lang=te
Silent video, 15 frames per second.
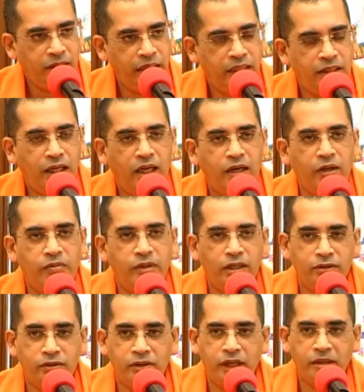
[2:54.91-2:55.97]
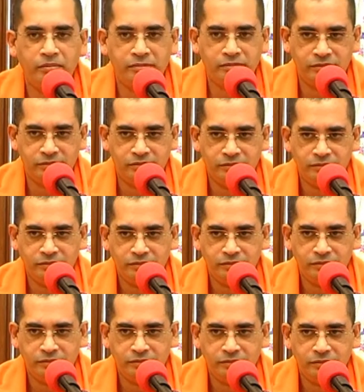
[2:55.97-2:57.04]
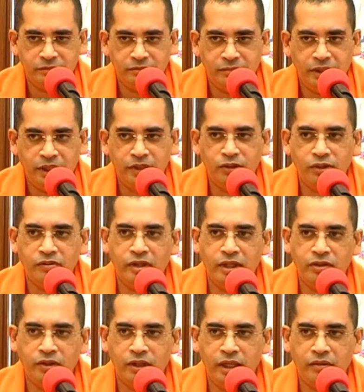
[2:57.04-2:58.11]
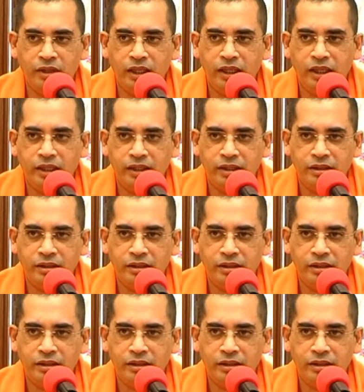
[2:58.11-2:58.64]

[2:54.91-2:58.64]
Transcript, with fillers: ఏ దారిలో వెళ్తున్నాం ఎందుకు వెళుతున్నామని